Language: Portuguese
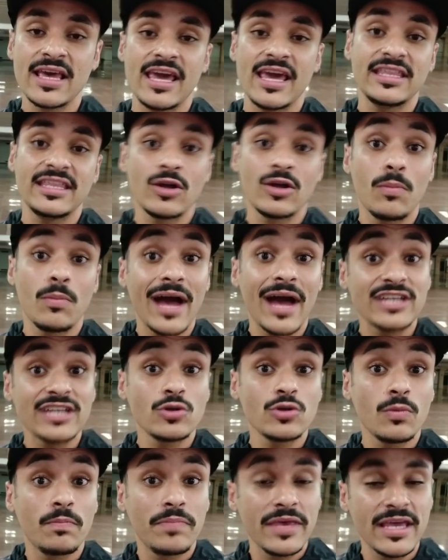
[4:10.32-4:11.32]
Então
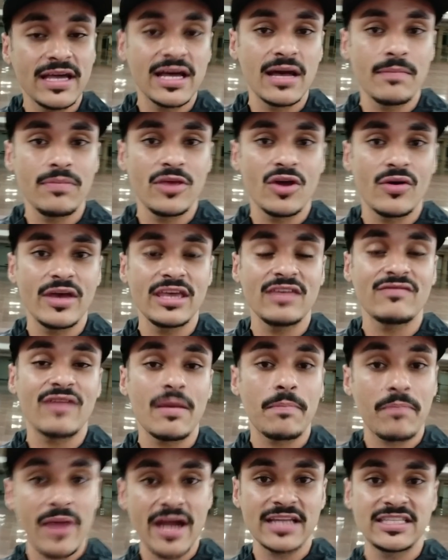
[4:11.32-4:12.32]
mais um bicampeão aí que
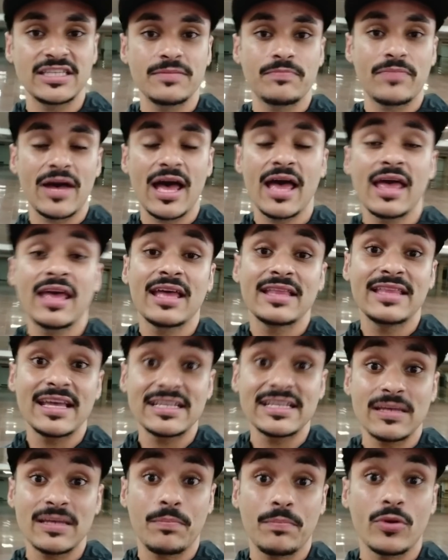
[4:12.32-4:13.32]
vai participar
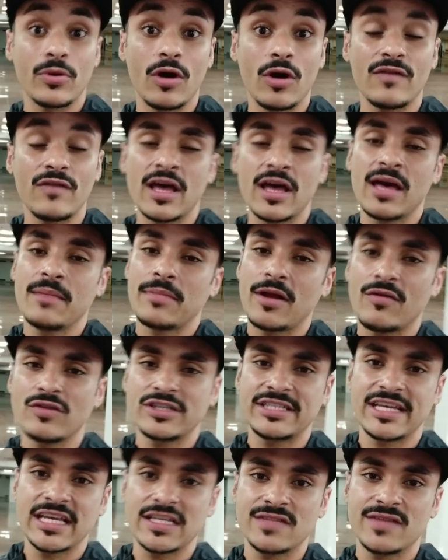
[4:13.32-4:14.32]
dessa prova para
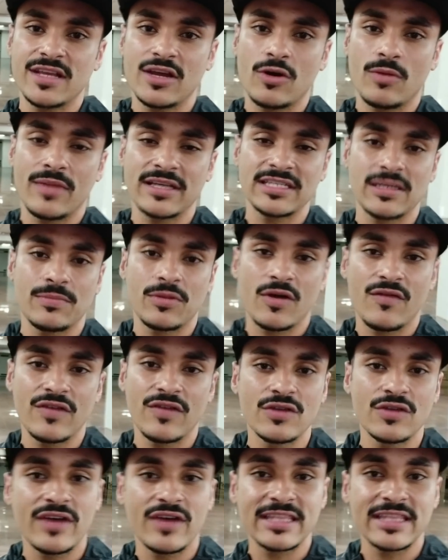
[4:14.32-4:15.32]
vocês verem como essa prova
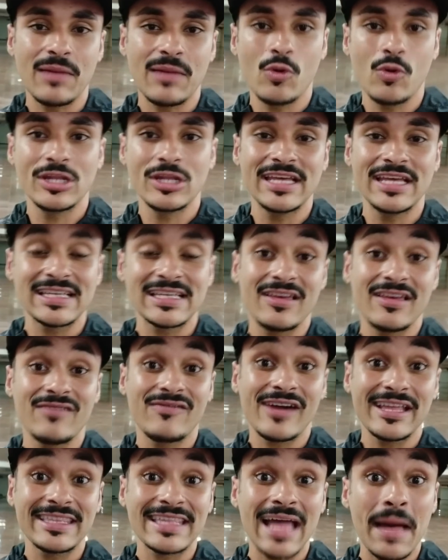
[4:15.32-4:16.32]
não vai vai estar tá moleza e
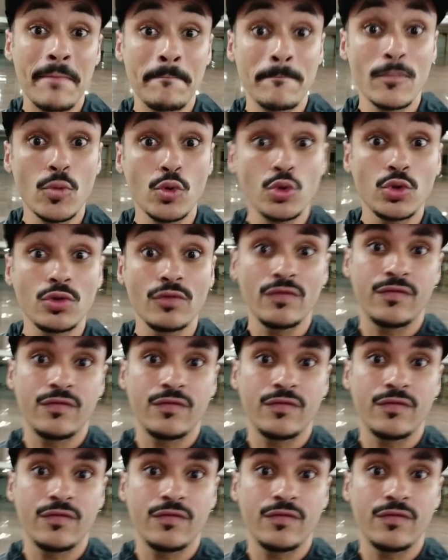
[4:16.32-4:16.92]
vai estar tá muito